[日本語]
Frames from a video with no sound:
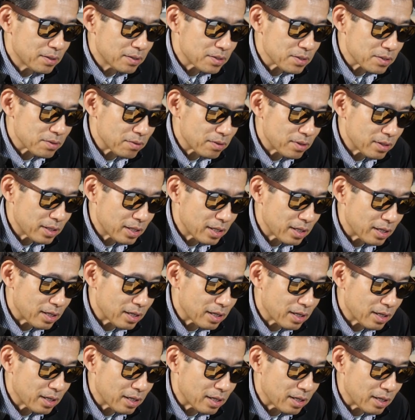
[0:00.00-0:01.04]
それで、
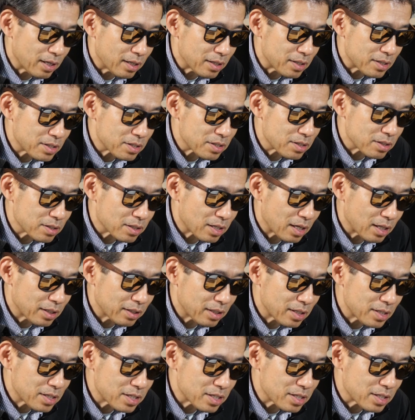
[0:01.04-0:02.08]
通関
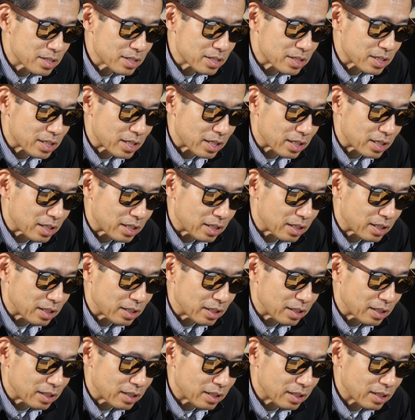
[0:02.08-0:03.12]
手続き
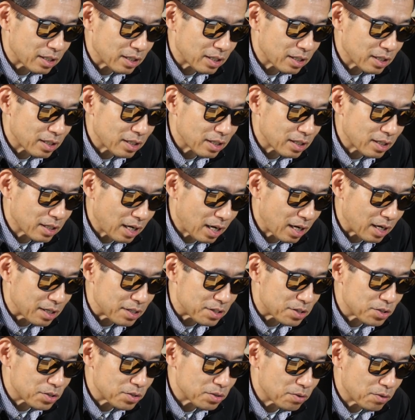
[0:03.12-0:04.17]
が
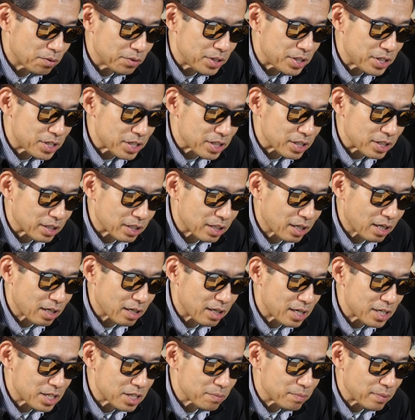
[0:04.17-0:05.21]
15日か
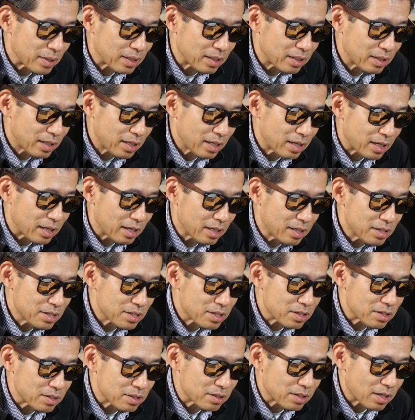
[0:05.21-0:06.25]
ら始まって
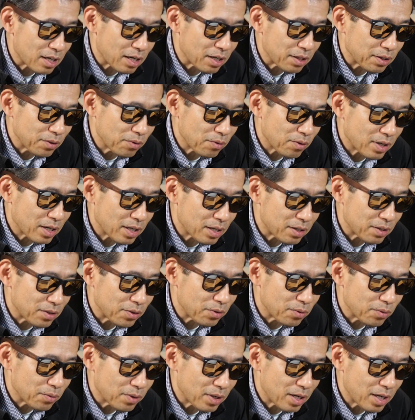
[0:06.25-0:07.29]
通関の完
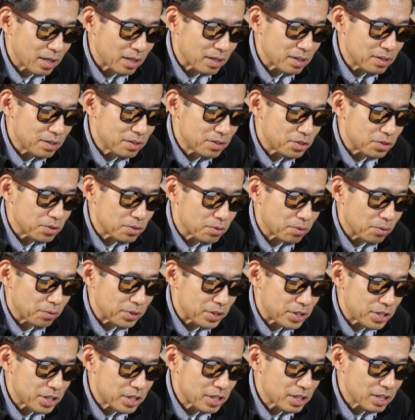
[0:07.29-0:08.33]
了が15
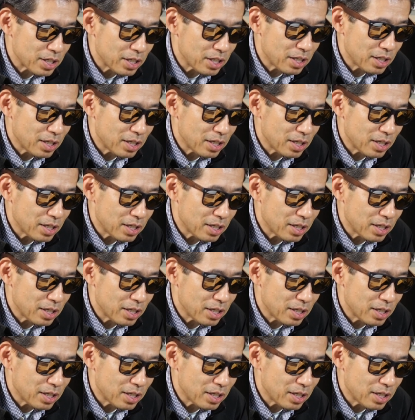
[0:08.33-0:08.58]
日、